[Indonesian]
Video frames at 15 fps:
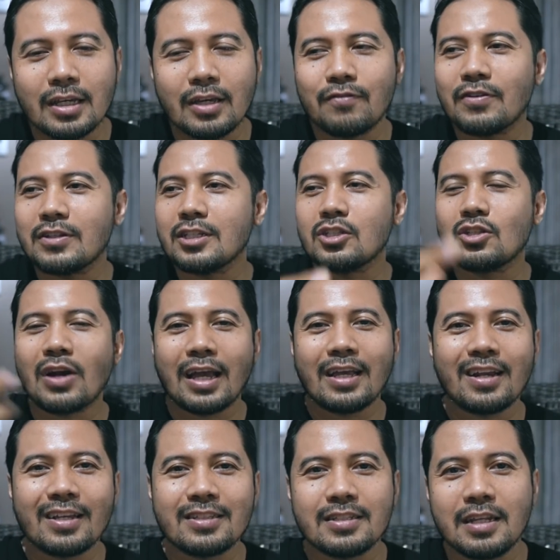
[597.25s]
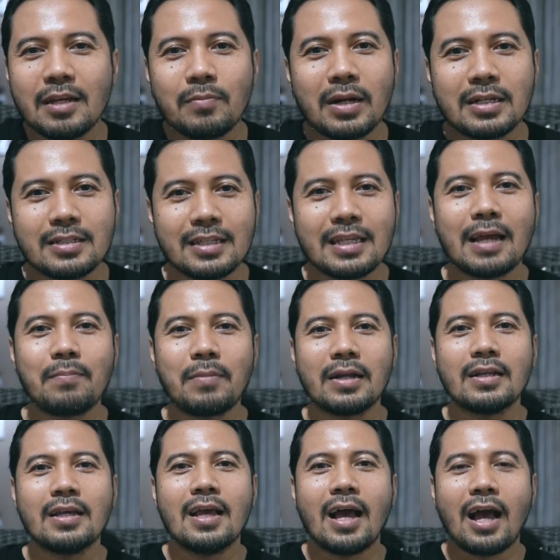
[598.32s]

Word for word: even di dry race dia merasa nyaman.